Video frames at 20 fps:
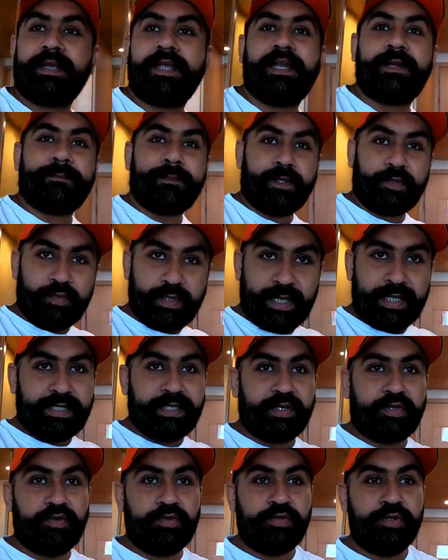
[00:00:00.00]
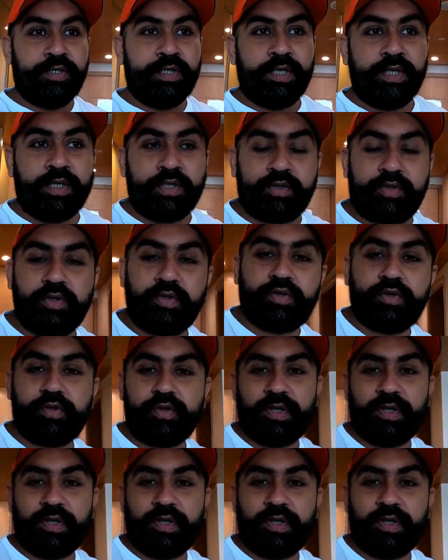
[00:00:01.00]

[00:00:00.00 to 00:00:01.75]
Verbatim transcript: हैं गेट पर कोई आया देखो तो